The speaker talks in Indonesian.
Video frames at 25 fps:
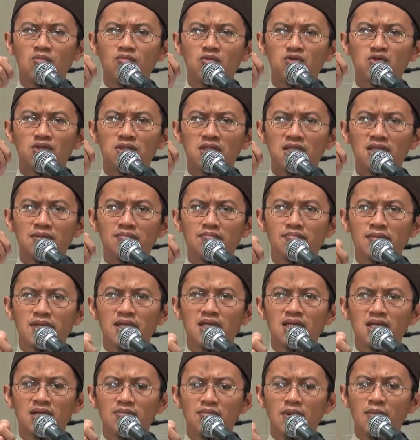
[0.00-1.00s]

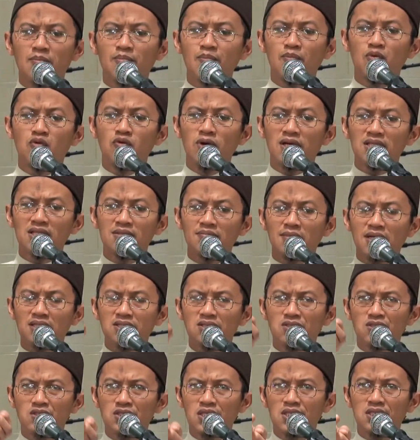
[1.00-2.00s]
muslimin membuat
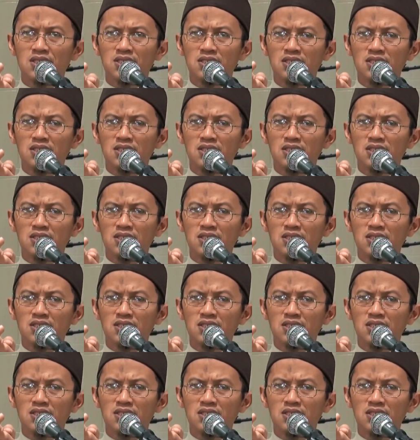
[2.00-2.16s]
masjid